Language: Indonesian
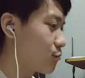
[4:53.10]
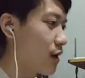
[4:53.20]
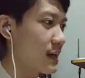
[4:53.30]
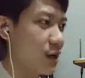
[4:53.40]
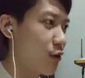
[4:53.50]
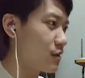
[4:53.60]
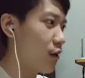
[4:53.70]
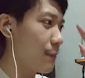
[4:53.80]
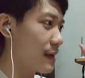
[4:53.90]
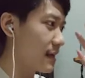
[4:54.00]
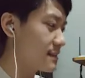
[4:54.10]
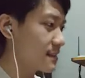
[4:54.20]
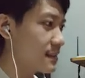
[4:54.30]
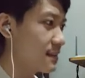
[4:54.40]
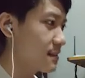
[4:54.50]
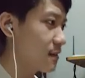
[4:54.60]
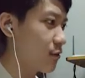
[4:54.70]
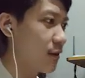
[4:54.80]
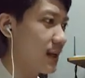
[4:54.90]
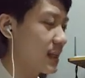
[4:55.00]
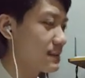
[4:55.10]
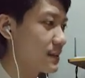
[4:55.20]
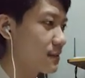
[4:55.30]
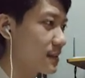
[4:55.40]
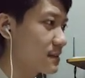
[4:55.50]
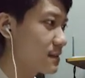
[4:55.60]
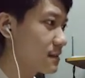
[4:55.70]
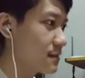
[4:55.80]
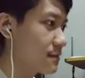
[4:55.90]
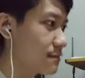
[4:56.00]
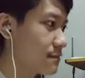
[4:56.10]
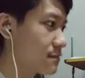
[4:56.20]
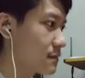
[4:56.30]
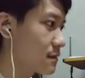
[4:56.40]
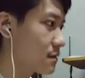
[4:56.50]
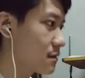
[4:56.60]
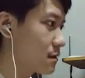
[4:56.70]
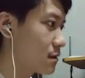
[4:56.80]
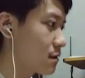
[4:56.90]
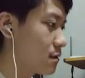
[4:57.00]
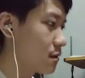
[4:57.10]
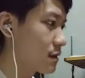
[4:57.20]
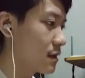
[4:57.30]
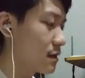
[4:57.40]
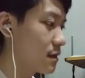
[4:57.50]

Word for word: gue nggak tanggung jawab ya guys kalau kalian nggak tidur guys oke okay.